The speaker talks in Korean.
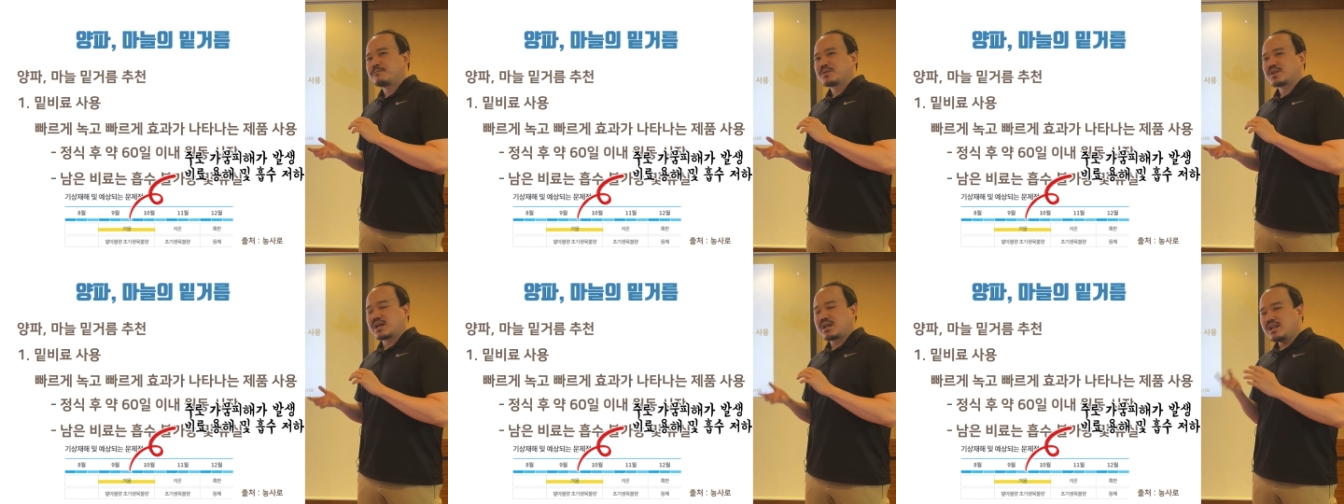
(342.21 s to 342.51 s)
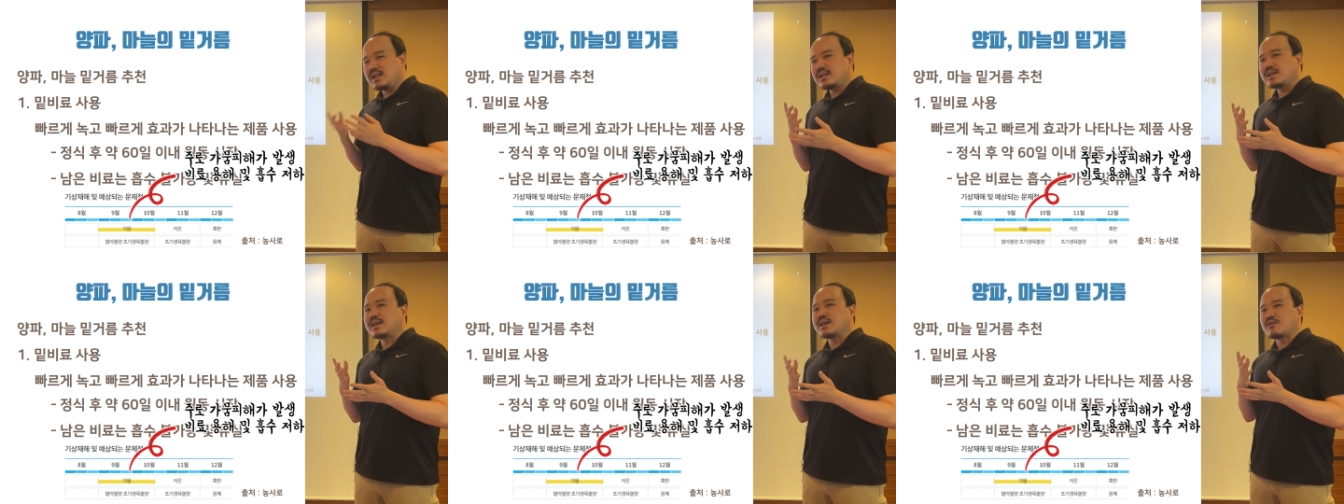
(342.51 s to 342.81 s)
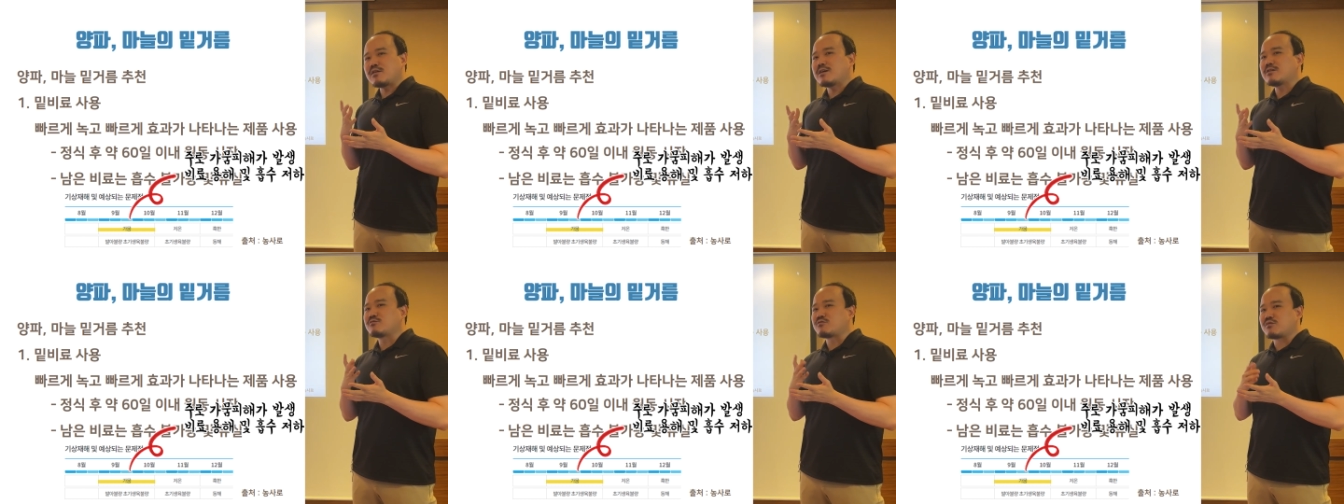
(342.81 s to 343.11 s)
그러니까
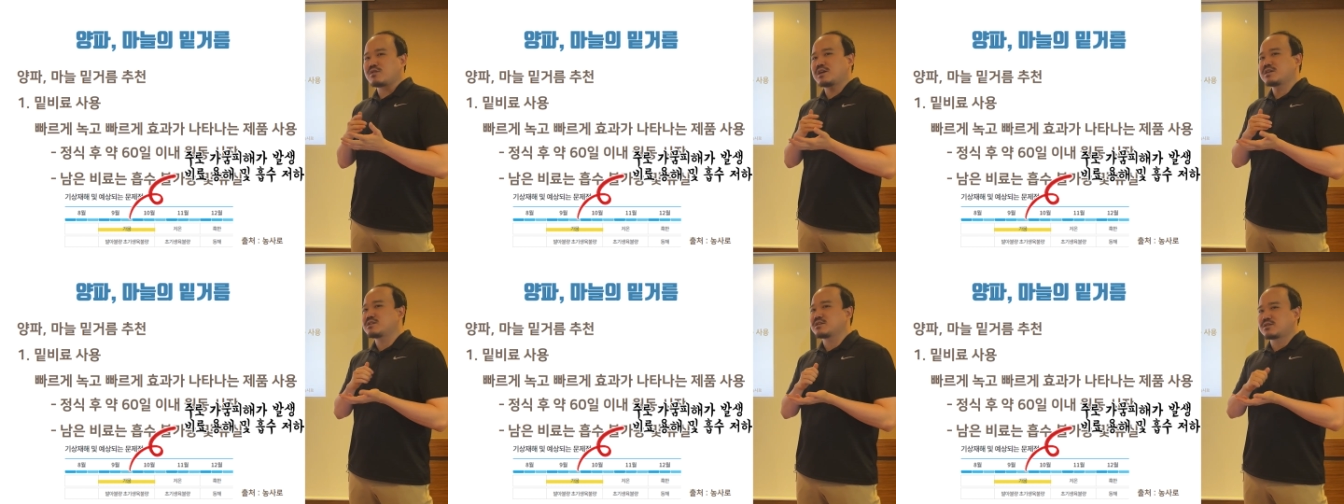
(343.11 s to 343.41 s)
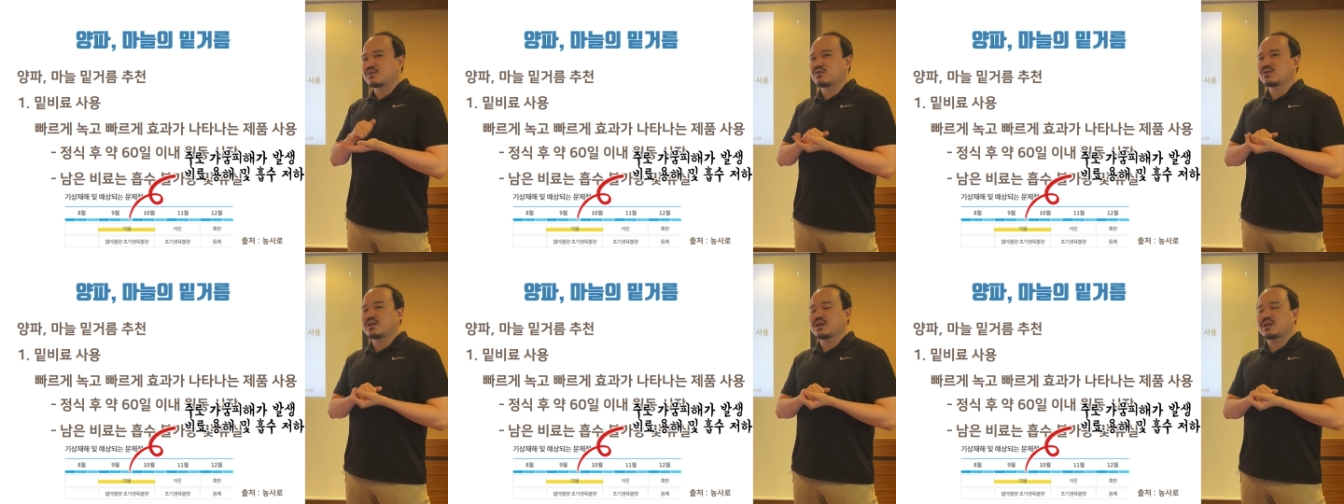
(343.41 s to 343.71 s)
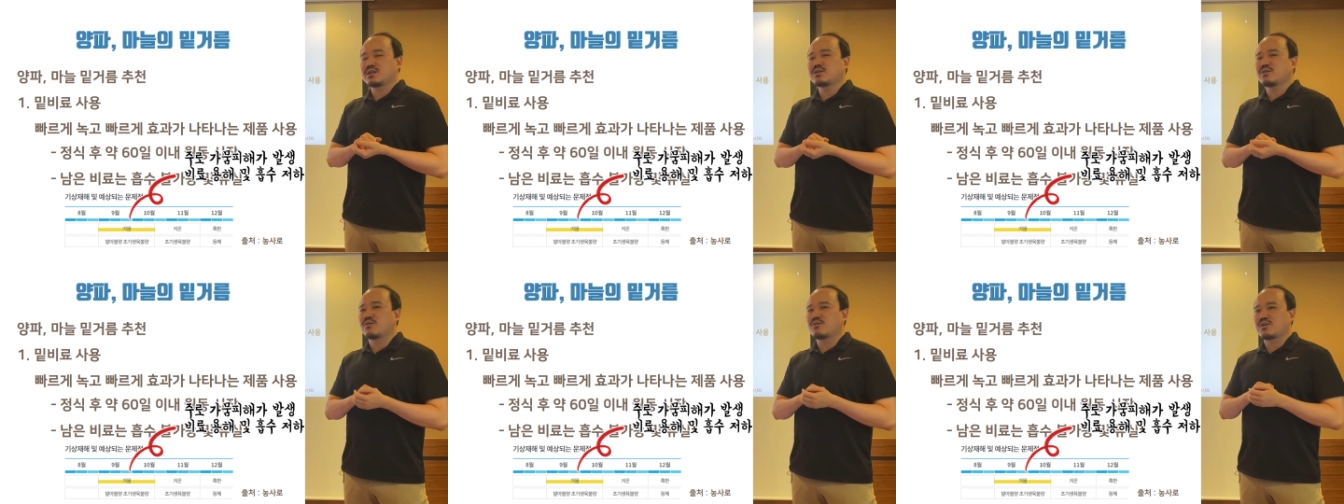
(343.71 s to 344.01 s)
일기상으로 사실
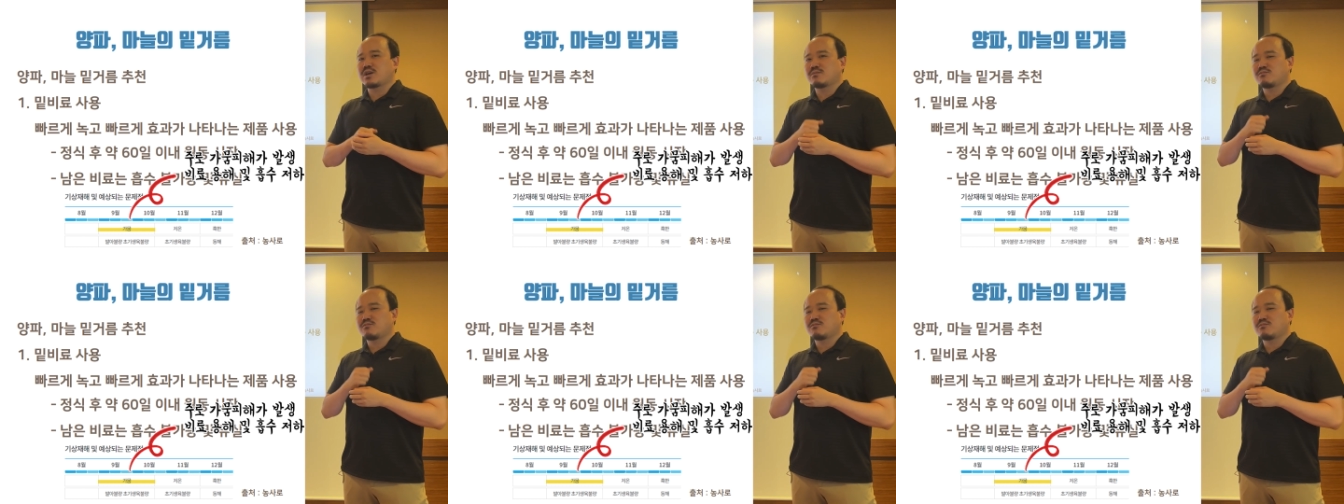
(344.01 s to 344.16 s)
그렇다라는 거죠.